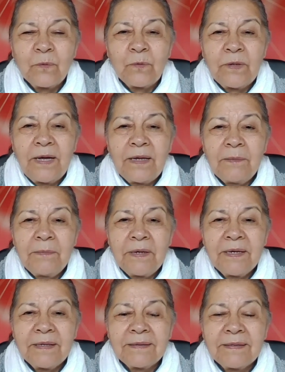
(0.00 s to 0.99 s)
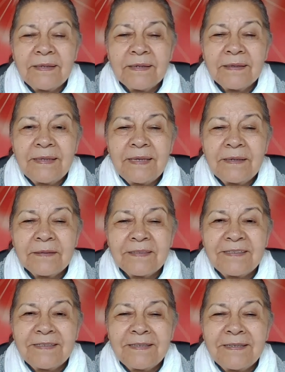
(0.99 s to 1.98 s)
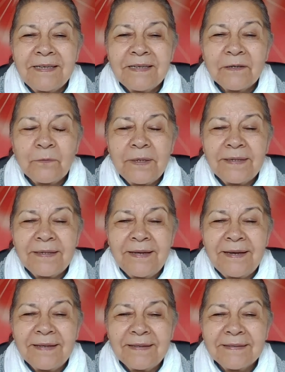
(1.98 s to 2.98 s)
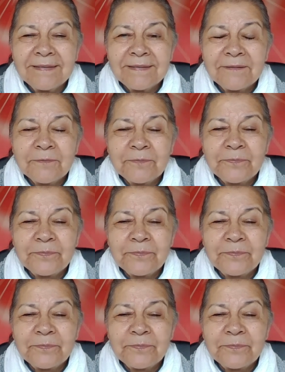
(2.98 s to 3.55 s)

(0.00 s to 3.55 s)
Un alma eterna llena de cualidades.